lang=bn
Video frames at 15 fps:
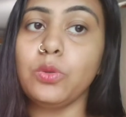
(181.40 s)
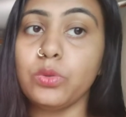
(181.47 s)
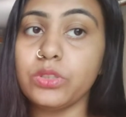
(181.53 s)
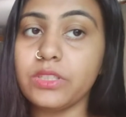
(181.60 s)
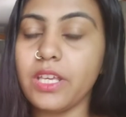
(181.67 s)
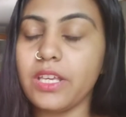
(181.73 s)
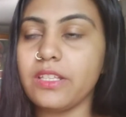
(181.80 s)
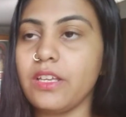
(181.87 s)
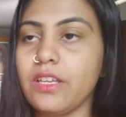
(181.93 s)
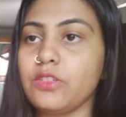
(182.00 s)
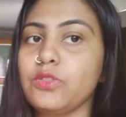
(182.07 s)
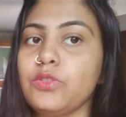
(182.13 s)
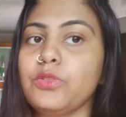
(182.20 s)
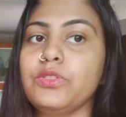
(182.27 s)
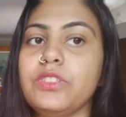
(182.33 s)
দোষ দিয়ে
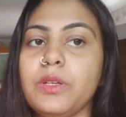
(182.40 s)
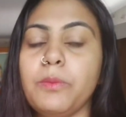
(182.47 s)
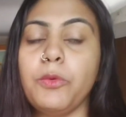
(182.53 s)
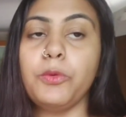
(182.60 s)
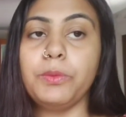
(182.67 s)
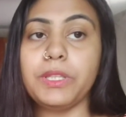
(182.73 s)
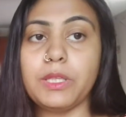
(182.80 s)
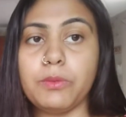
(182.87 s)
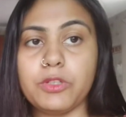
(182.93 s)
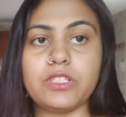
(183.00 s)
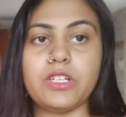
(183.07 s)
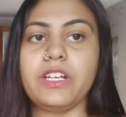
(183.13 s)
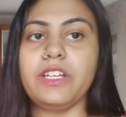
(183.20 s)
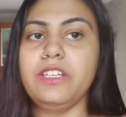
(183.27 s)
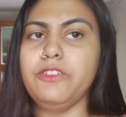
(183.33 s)
যাচ্ছ যে মমিতা
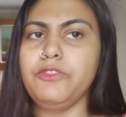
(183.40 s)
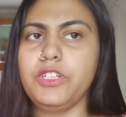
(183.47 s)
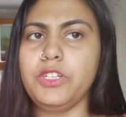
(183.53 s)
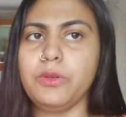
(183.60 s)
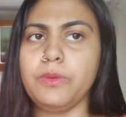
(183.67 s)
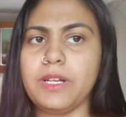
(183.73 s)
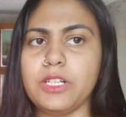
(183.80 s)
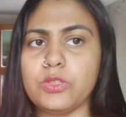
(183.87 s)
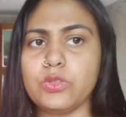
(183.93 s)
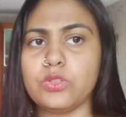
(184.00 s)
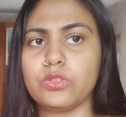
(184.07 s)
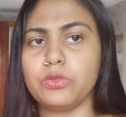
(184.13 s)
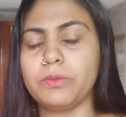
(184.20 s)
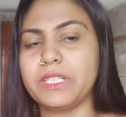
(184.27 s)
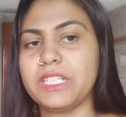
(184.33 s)
বসাককে নিয়ে ভিডিও বানাচ্ছ
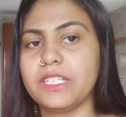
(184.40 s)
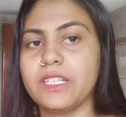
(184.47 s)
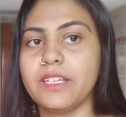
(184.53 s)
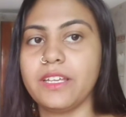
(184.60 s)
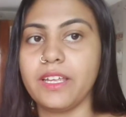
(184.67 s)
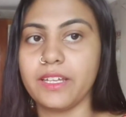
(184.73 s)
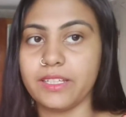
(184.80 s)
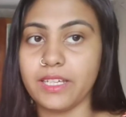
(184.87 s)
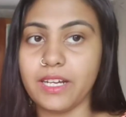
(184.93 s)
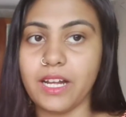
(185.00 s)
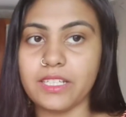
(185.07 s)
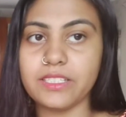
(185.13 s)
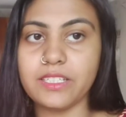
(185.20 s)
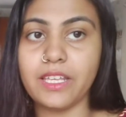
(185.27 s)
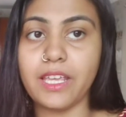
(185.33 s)
তোমাদেরকে খেয়ে
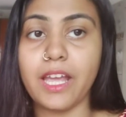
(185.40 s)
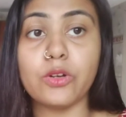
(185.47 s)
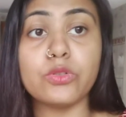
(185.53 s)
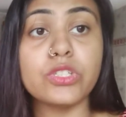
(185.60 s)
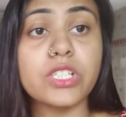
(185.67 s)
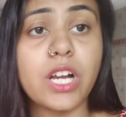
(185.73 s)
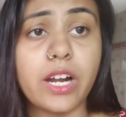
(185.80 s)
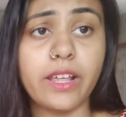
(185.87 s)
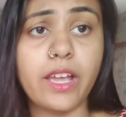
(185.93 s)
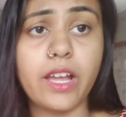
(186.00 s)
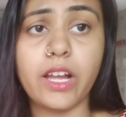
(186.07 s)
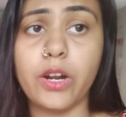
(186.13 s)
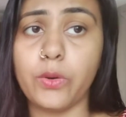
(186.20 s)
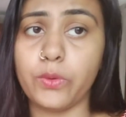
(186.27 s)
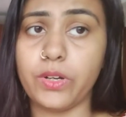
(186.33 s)
কাজ নেই এখন সাড়ে
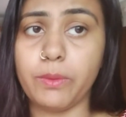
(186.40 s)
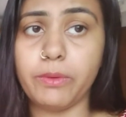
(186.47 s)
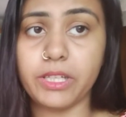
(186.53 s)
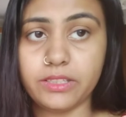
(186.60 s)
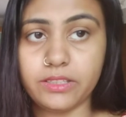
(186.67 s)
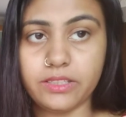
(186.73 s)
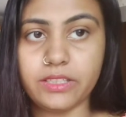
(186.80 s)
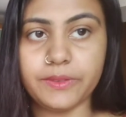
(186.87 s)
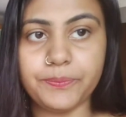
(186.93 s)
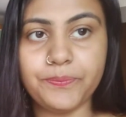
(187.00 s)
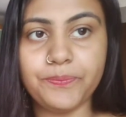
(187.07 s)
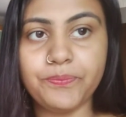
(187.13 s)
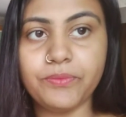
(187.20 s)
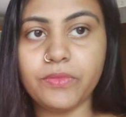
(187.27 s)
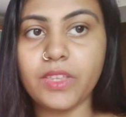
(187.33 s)
এগারোটা বাজছে
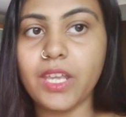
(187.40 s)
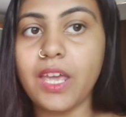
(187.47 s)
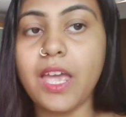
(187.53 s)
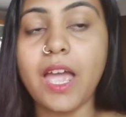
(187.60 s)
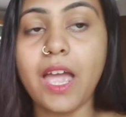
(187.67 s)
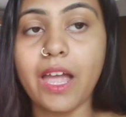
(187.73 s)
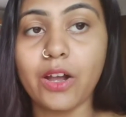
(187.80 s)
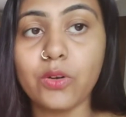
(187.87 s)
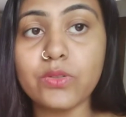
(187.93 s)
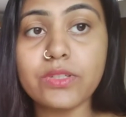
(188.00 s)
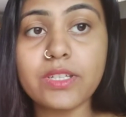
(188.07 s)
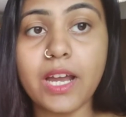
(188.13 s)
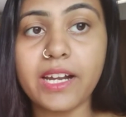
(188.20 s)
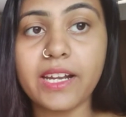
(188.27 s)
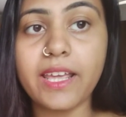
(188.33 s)
এখন
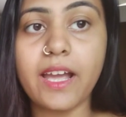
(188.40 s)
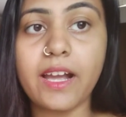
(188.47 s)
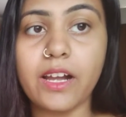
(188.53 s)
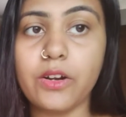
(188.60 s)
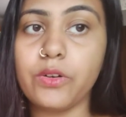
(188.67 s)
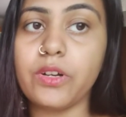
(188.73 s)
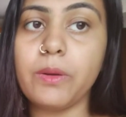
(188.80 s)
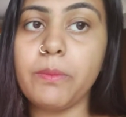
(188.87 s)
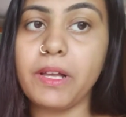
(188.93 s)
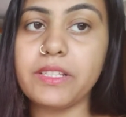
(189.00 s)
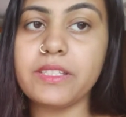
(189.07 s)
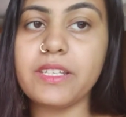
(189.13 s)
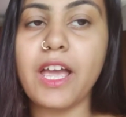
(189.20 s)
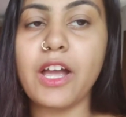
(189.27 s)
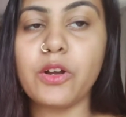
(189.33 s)
সাড়ে এগারোটা
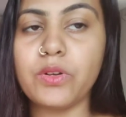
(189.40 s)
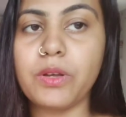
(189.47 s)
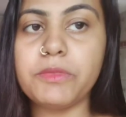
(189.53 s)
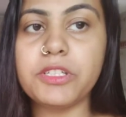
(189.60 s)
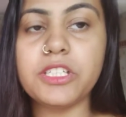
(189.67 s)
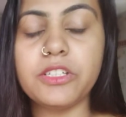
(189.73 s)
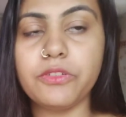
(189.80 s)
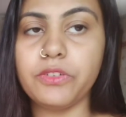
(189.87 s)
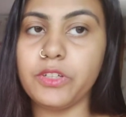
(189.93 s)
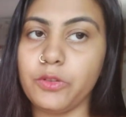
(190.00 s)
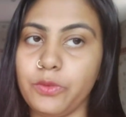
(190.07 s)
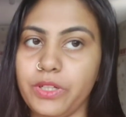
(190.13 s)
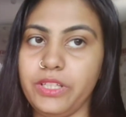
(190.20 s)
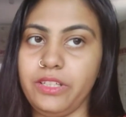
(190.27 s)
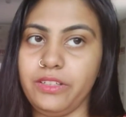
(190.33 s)
বাজছে এখন আমি টিফিন
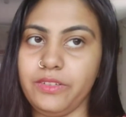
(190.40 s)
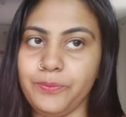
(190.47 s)
করিনি